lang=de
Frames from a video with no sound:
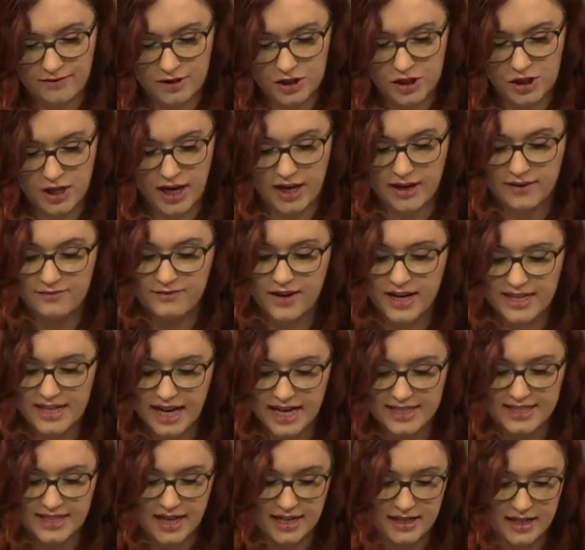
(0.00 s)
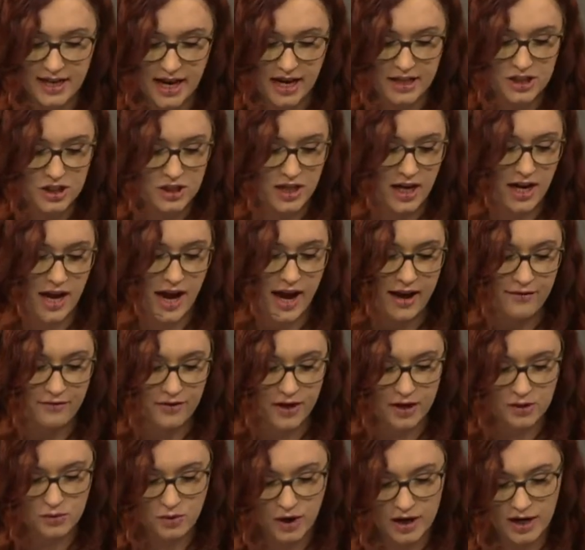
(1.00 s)
verstecken, weil das an der Stelle
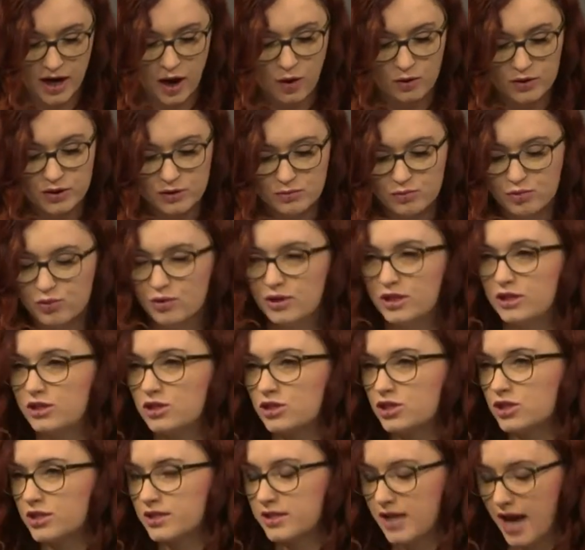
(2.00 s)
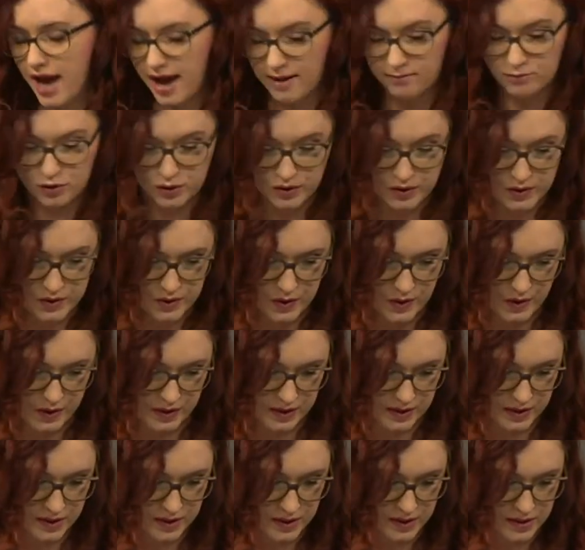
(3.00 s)
einfach nur ein außenpolitisches
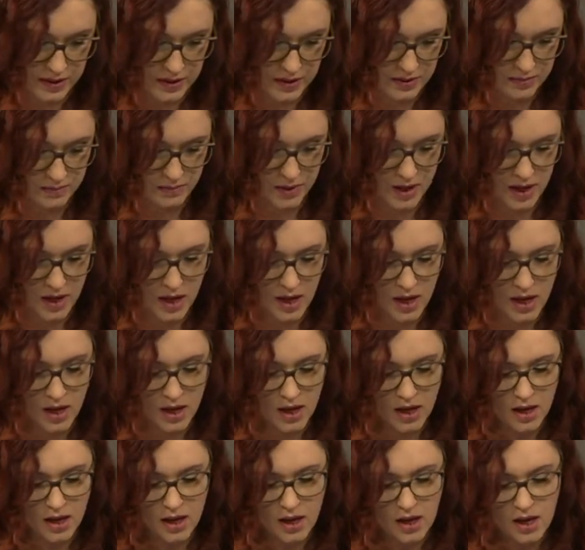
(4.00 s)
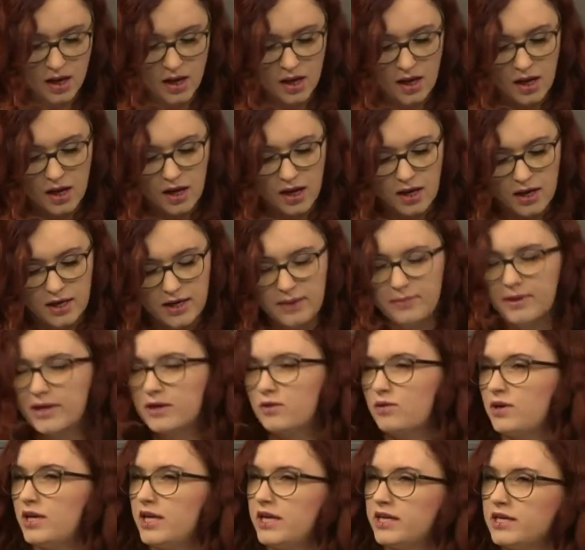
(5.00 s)
Armutszeugnis ist. Liebe
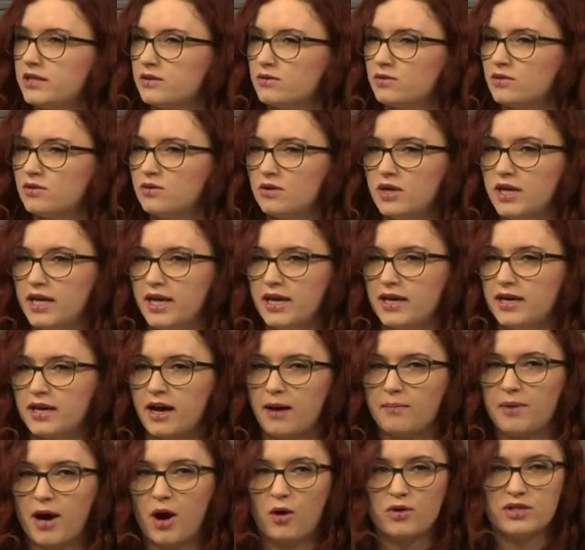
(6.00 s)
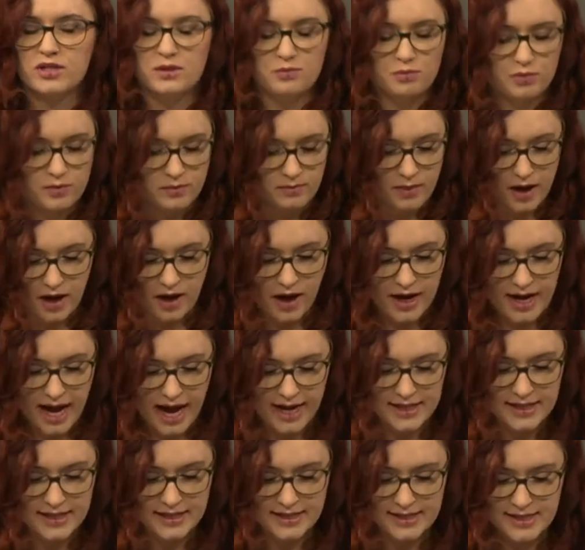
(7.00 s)
Kolleginnen und Kollegen, aber auch die, ein
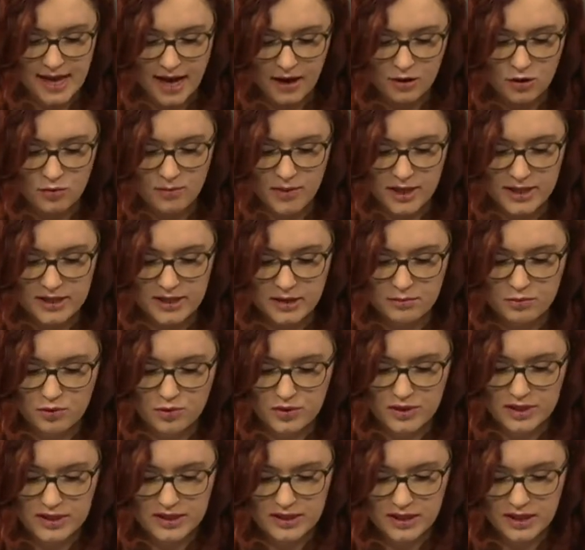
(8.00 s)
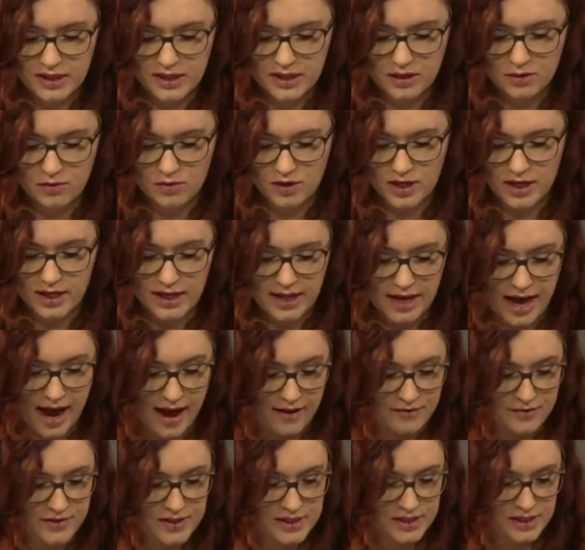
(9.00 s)
anderes Argument der Bundesregierung
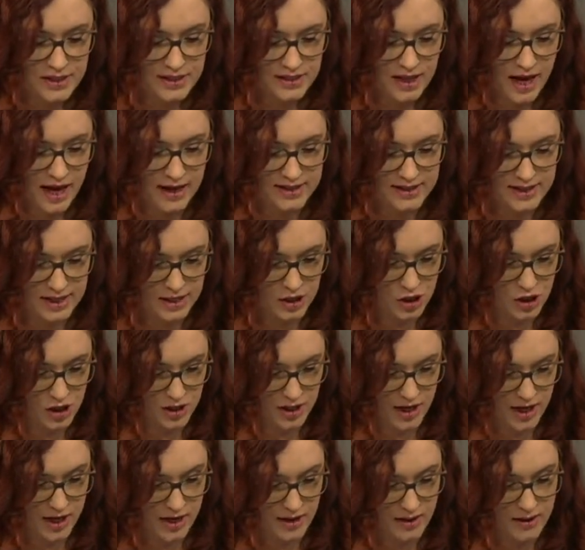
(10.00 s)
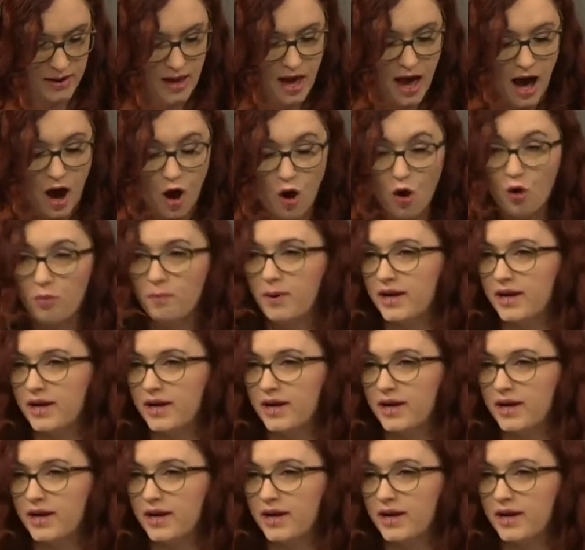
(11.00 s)
entlarvt sich da sehr schnell. Auch